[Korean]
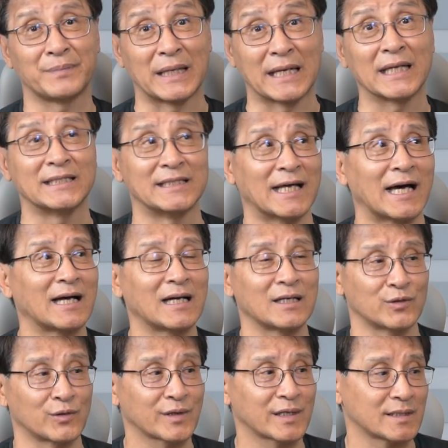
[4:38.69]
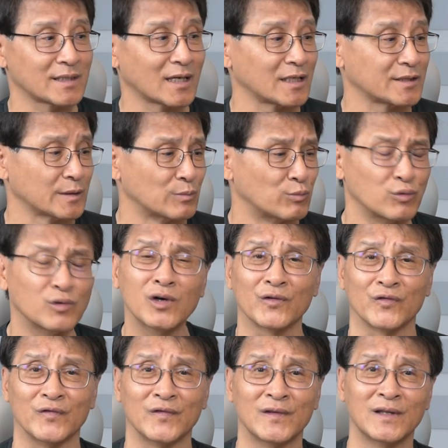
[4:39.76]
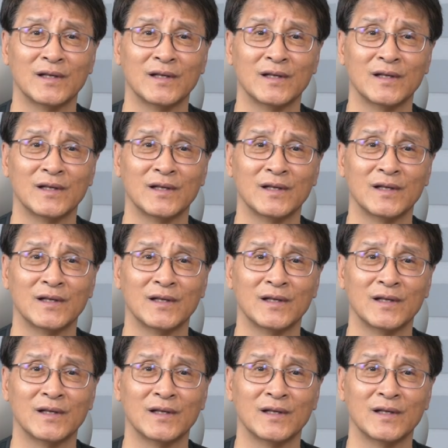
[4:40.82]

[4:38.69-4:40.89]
배낭이다 이렇게 생각하시죠. 물론